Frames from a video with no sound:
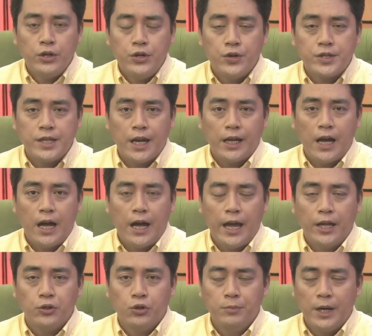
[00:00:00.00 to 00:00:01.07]
Yusek uh,
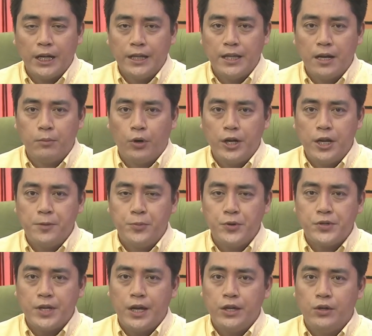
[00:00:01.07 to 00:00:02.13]
Edu, magandang morning po
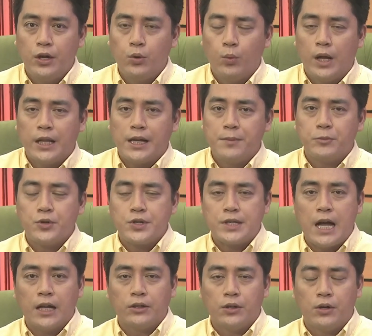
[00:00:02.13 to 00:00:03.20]
sa inyo and welcome to
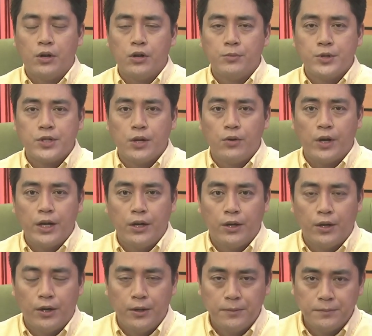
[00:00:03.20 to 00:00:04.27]
Sakto. Kumusta ho
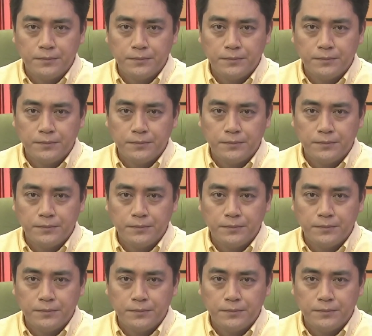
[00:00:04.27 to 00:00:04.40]
kayo?